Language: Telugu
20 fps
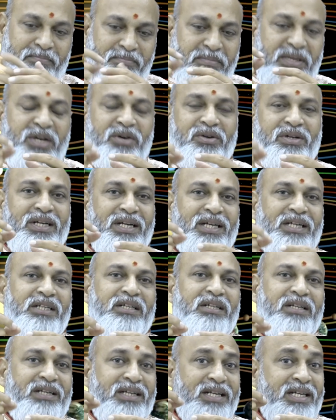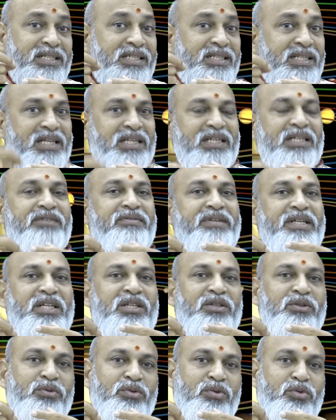మీ యొక్క లగ్నం రహస్య
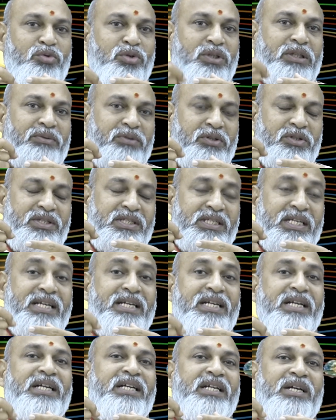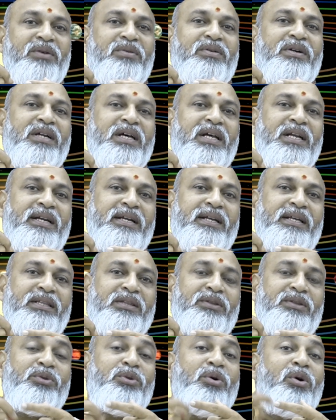లగ్నమైనందుకు కొంతవరకు సీక్రెట్గా ఉండాలనే
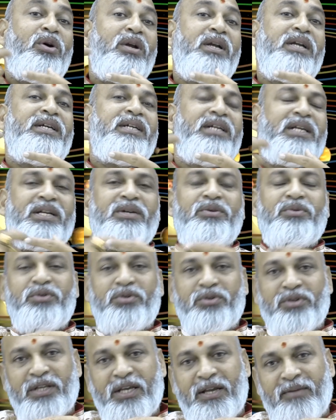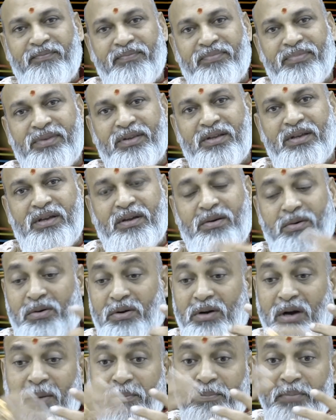ధోరణి కలిగి ఉంటుంది
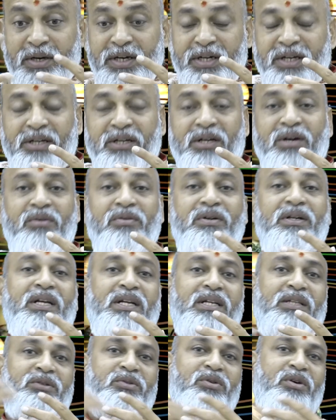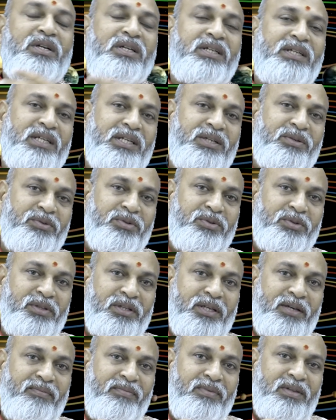కాంపిటేటివ్గా ఉండాలనే ధోరణి కలిగి
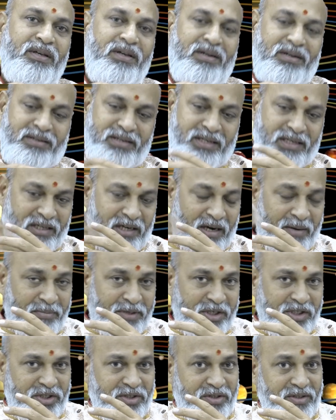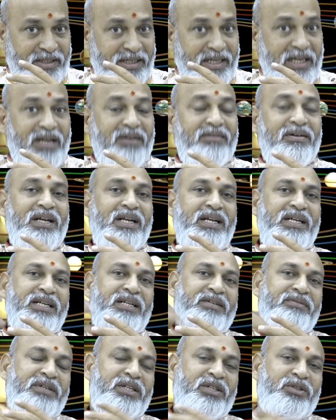ఉంటుంది నేను కాంపిటీషన్లో
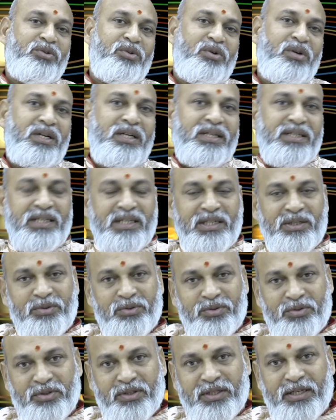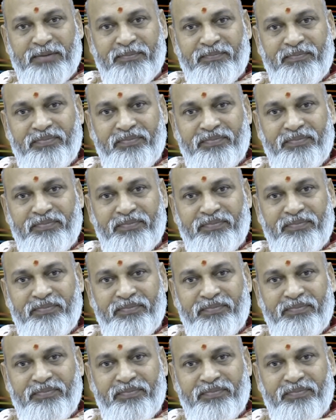గెలవాలనేటువంటి ధోరణి కలిగి ఉంటుంది